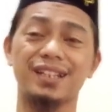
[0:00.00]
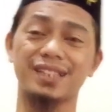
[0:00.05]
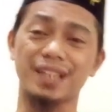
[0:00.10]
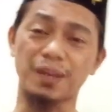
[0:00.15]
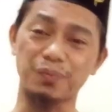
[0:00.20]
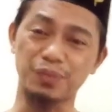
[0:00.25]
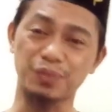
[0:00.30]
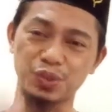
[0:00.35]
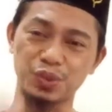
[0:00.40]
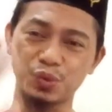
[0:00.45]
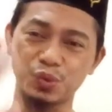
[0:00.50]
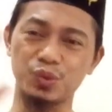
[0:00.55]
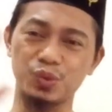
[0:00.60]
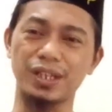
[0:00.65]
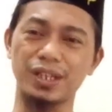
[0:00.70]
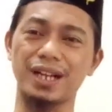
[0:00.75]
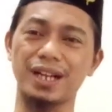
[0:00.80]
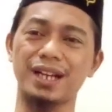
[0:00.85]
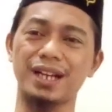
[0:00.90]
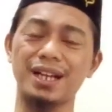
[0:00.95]
tapi
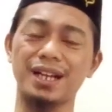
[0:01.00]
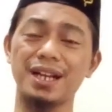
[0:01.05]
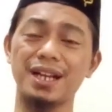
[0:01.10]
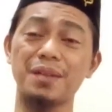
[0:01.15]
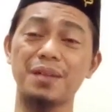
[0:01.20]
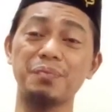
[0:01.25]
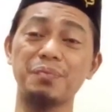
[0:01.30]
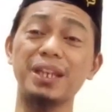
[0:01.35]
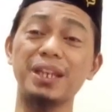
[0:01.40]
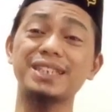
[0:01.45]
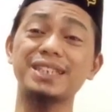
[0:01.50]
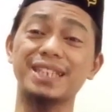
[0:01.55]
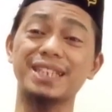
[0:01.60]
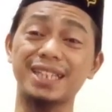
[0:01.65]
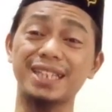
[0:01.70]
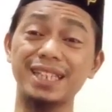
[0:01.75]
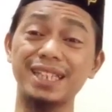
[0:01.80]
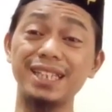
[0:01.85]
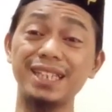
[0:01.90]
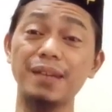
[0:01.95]
juga milik
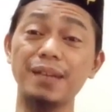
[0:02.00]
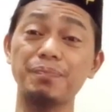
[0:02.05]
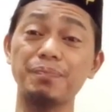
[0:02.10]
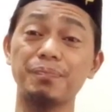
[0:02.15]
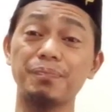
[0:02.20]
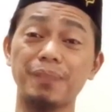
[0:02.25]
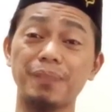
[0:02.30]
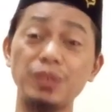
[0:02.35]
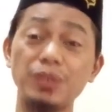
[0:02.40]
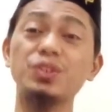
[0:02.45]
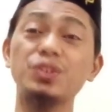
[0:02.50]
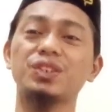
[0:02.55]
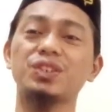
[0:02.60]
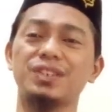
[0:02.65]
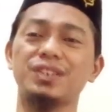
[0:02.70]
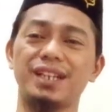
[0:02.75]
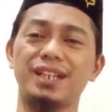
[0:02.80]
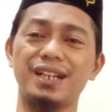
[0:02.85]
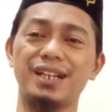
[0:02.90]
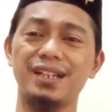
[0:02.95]
setiap
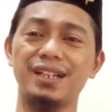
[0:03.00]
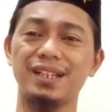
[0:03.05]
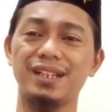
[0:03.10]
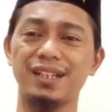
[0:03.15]
manusia,